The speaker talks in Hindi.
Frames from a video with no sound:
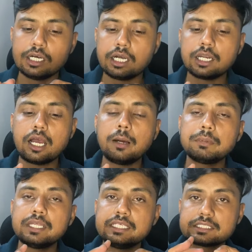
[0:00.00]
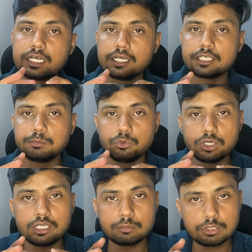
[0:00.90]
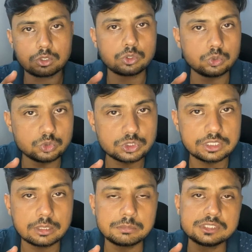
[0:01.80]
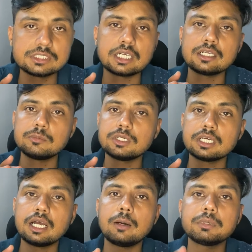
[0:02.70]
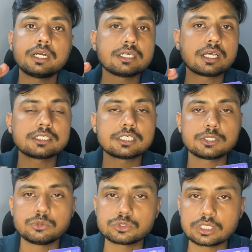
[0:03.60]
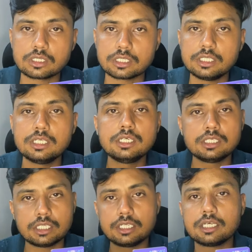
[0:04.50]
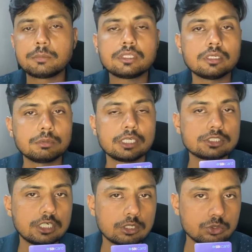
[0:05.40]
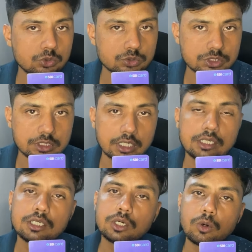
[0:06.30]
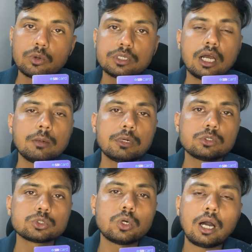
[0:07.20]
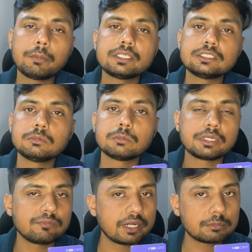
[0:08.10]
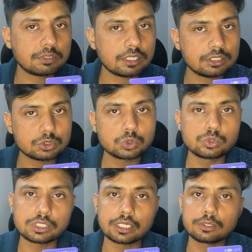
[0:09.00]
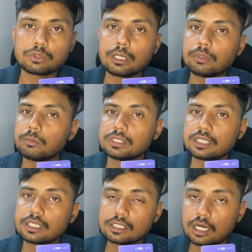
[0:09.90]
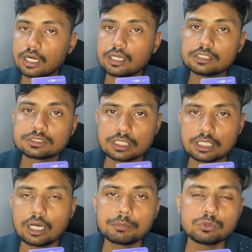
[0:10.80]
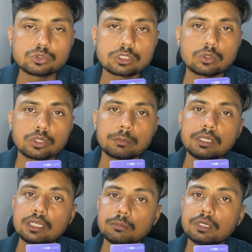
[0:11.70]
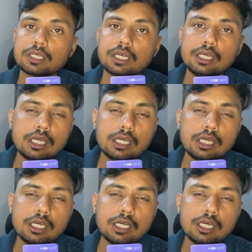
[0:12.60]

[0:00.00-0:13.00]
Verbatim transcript: अगर आपने इस कार्ड की पूरी लिमिट को यूज़ किया बीस हज़ार लिमिट है आपने अठारह हज़ार यूज़ कर ली यानी कि आपने दबके इस कार्ड को यूज़ किया और यहाँ पर दोस्तों आपके सीवर पर इफेक्ट पड़ना शुरू हो जाएगा क्योंकि आपको पता है कि अगर कार्ड का ज़्यादा आप यूज़ करोगे अपनी लिमिट के